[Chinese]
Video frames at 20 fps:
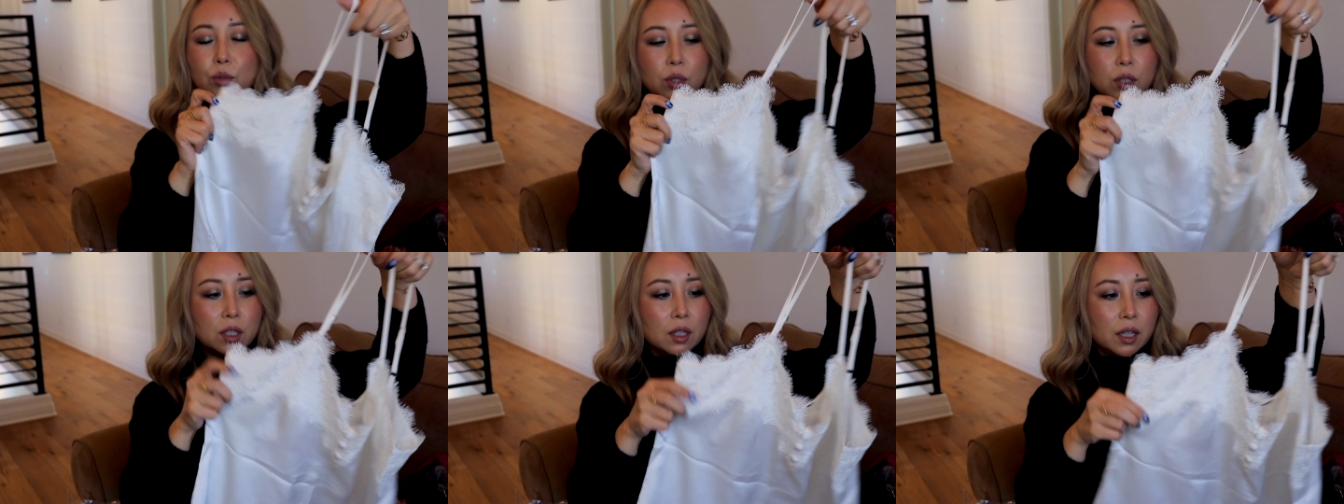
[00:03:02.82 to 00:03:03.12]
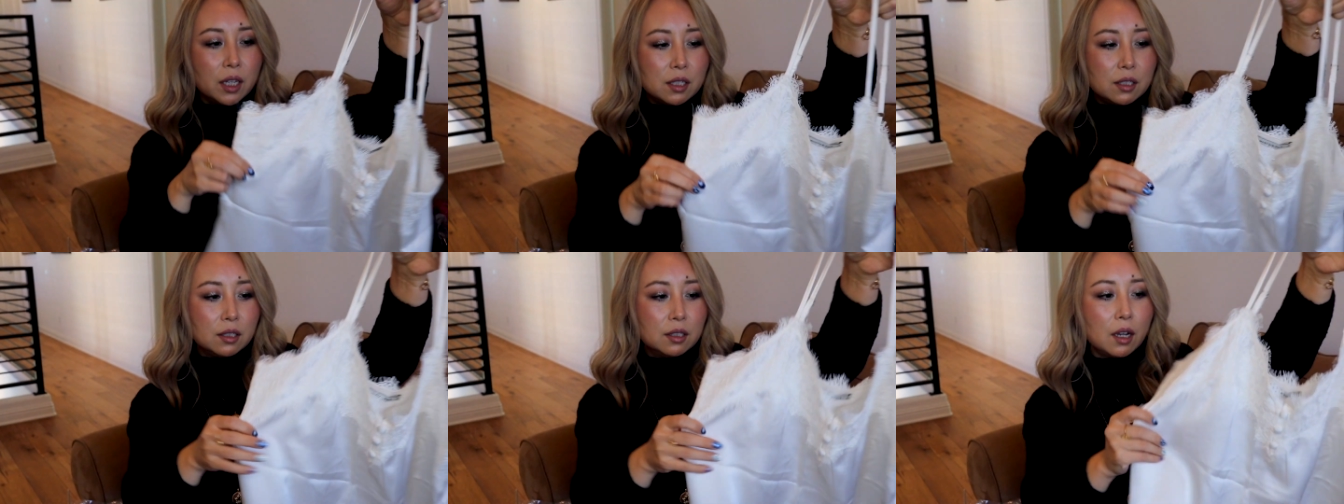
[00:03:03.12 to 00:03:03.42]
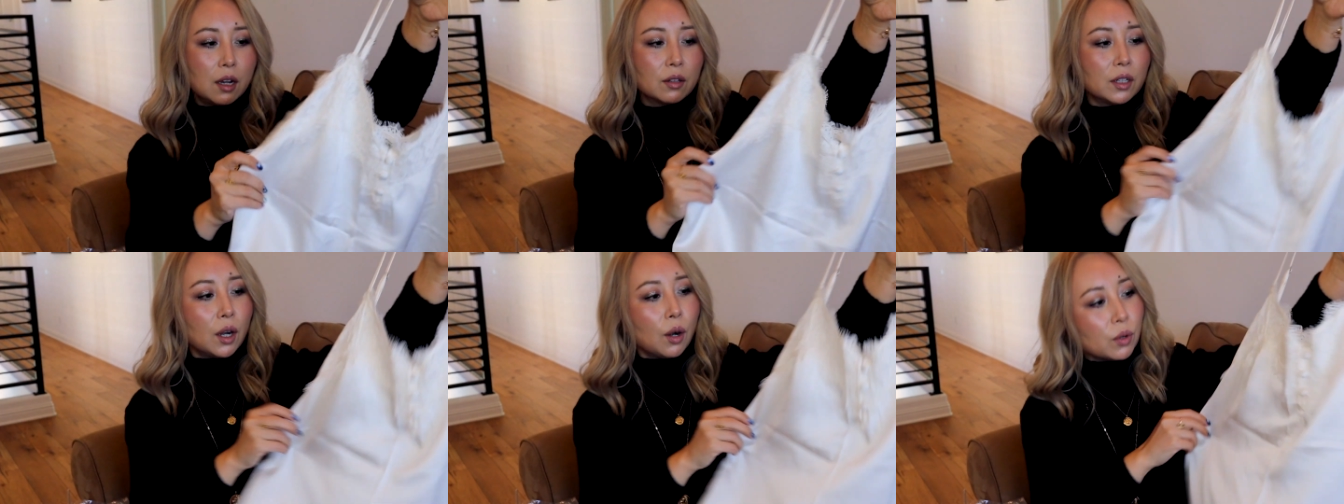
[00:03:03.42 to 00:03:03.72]
觉得蕾丝
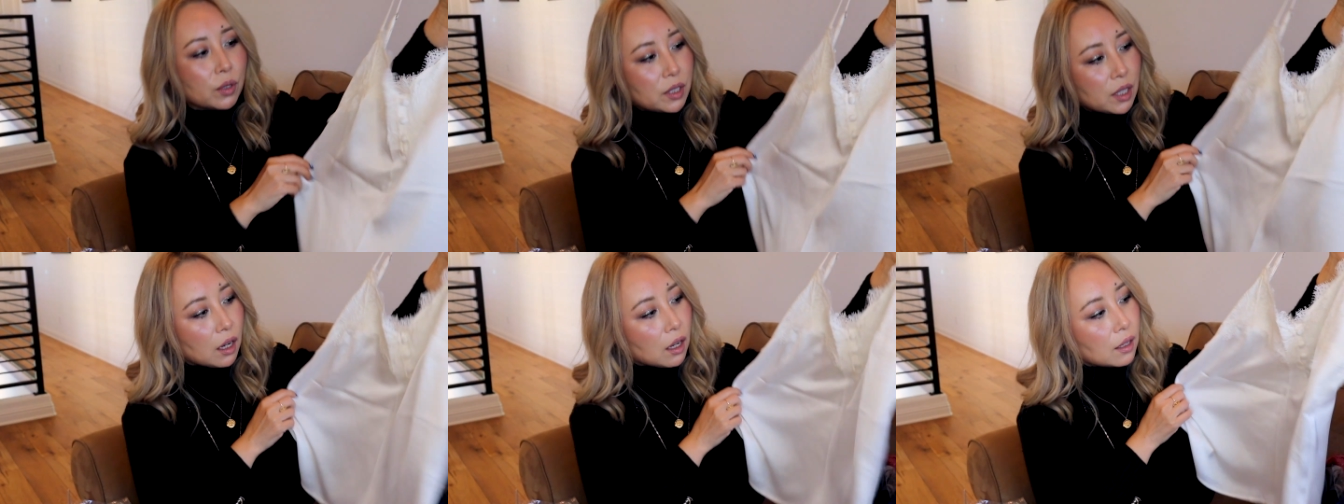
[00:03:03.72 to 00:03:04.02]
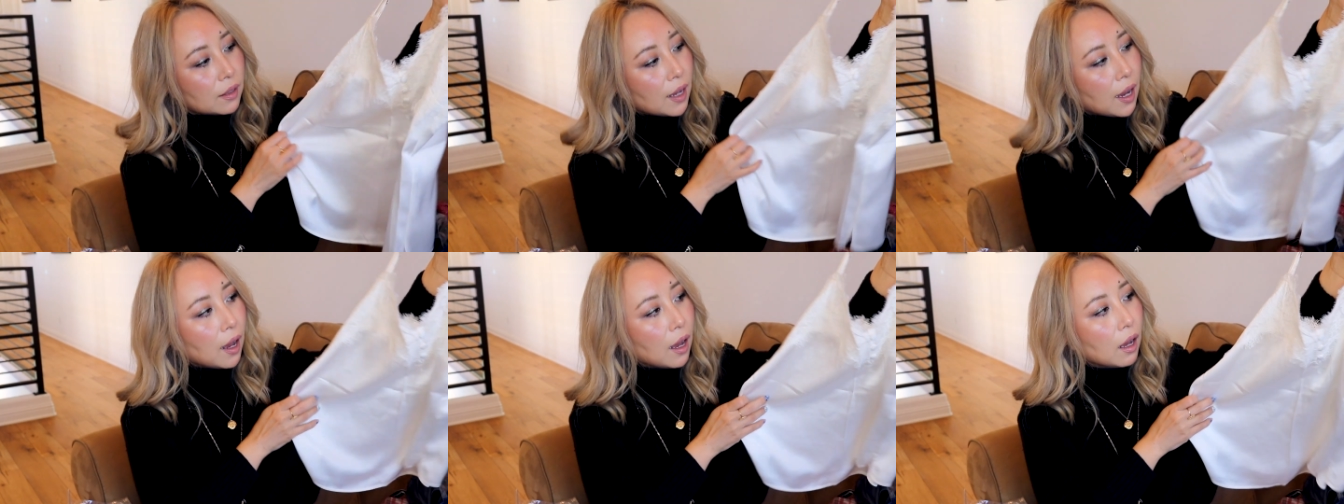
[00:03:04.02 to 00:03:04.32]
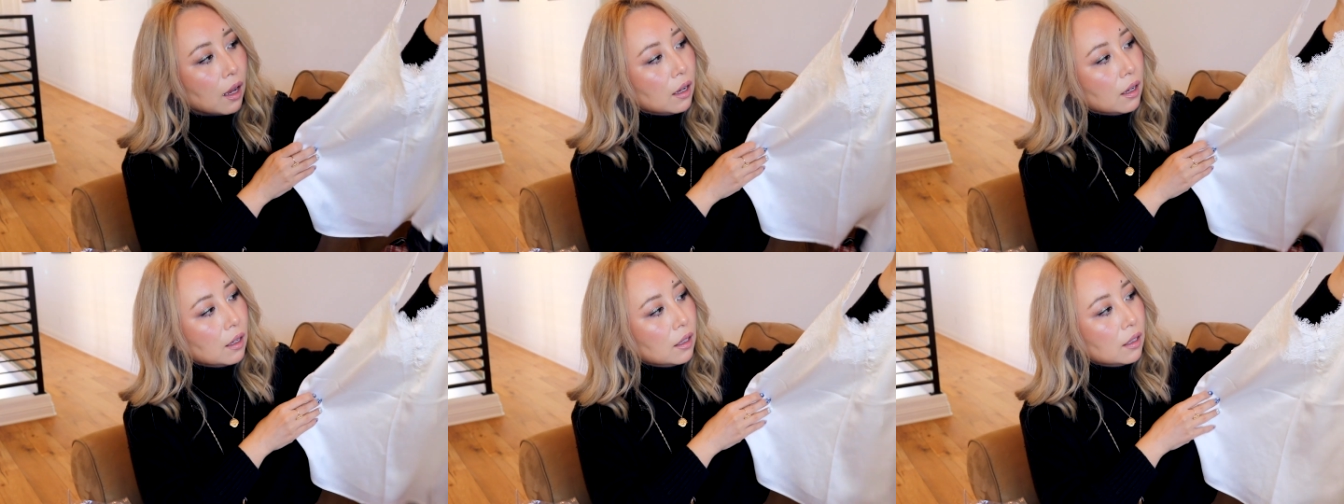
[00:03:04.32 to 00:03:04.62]
吊带儿，我想让
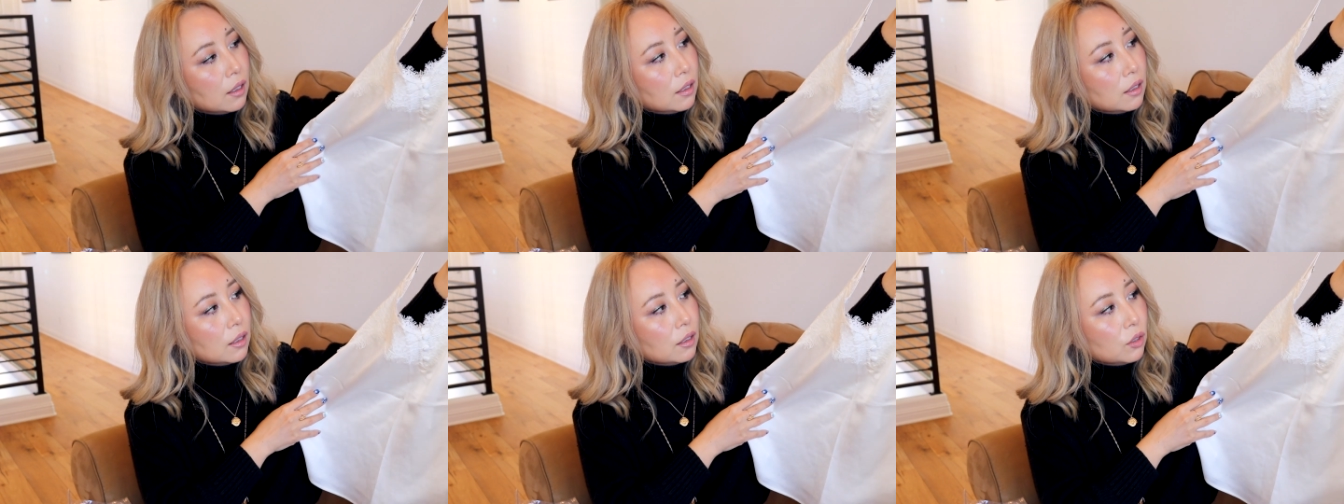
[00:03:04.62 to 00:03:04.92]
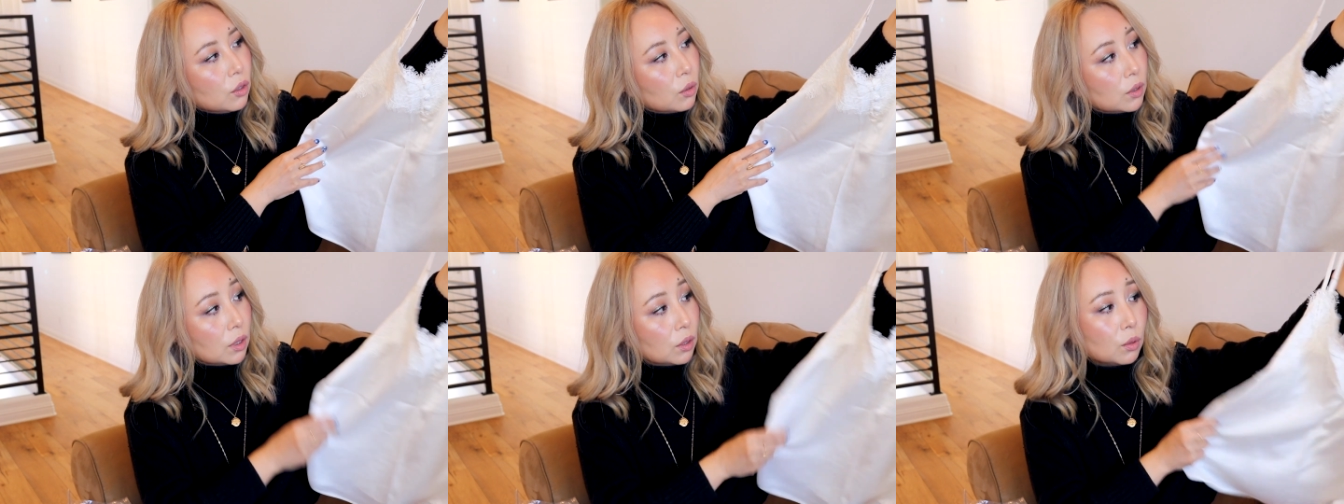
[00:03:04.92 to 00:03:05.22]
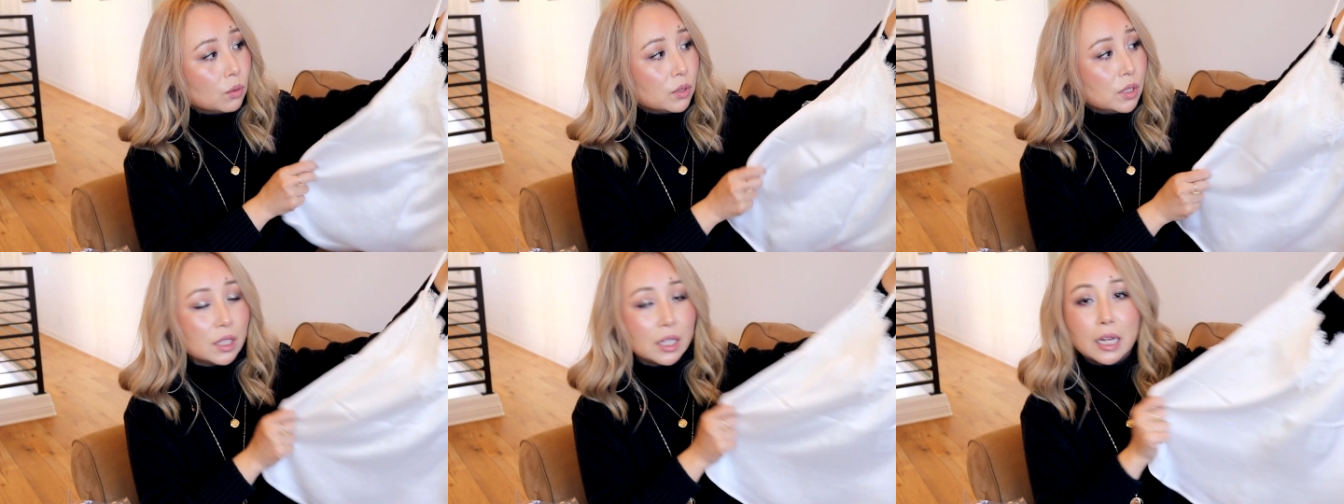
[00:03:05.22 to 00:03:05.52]
它有的
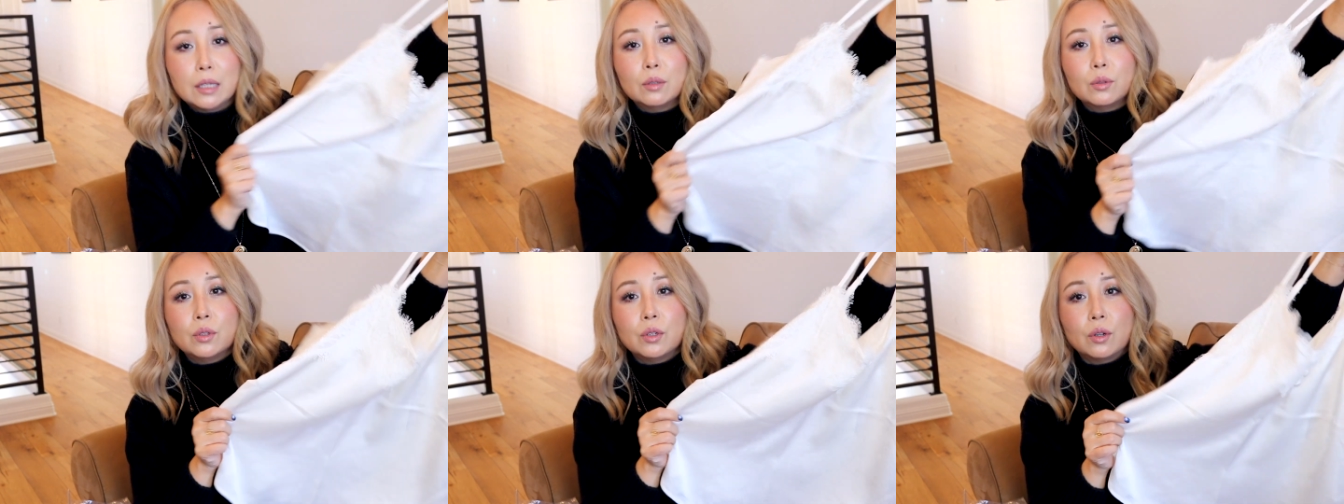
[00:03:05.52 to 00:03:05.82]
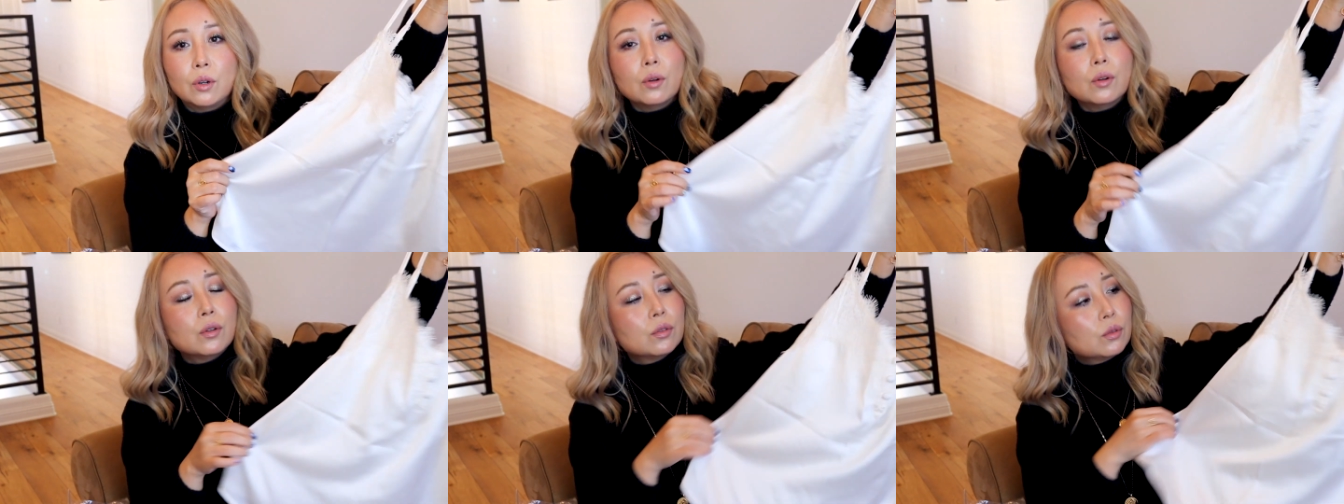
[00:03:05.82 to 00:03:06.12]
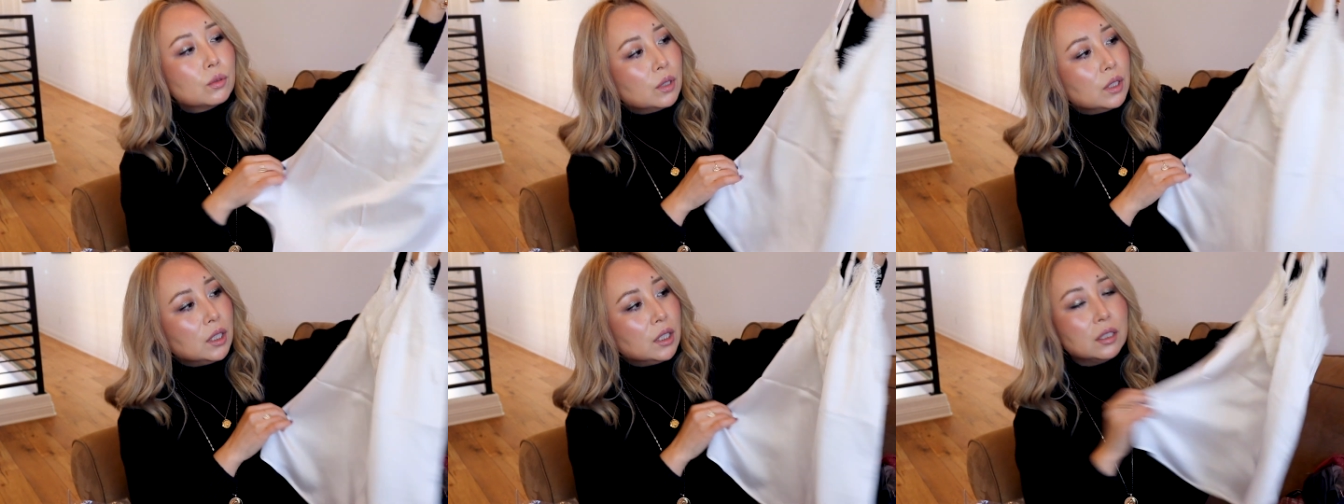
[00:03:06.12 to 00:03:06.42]
东西它都有，
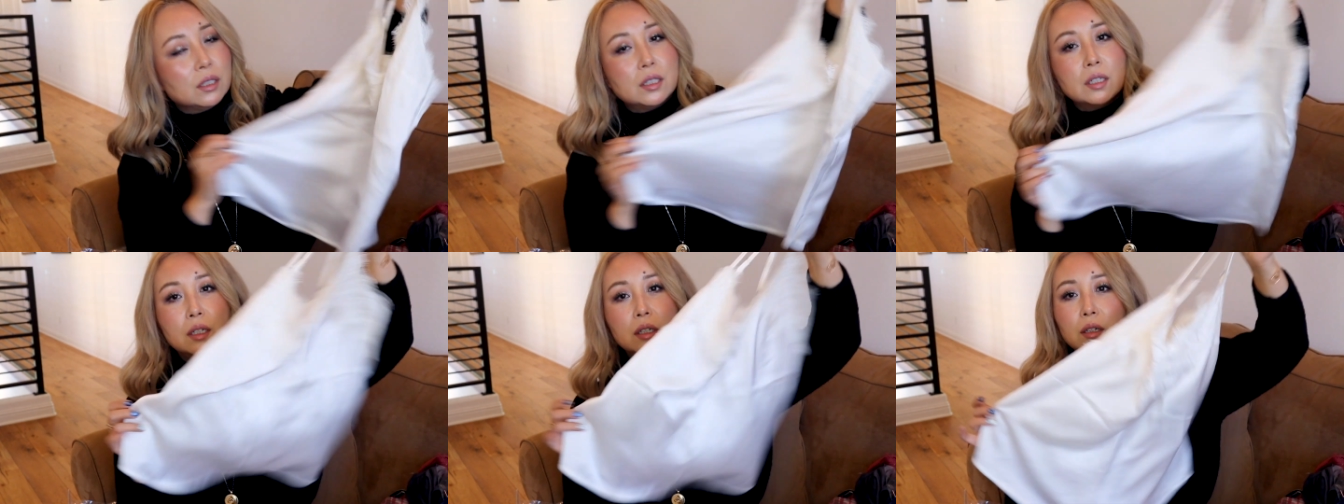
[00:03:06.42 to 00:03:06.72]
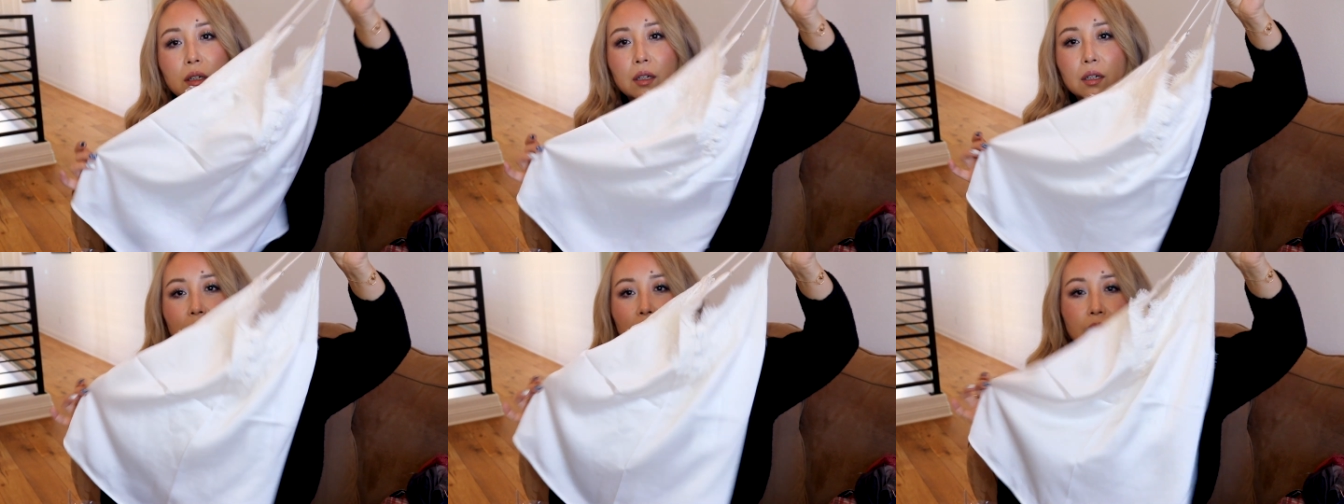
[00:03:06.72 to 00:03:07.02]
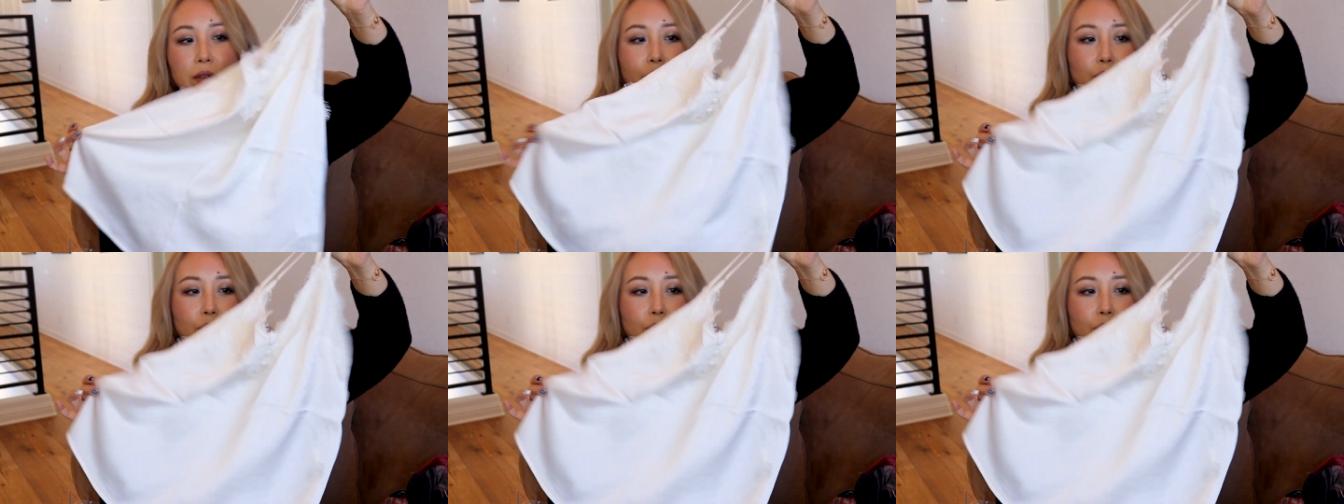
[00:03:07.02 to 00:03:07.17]
所以这个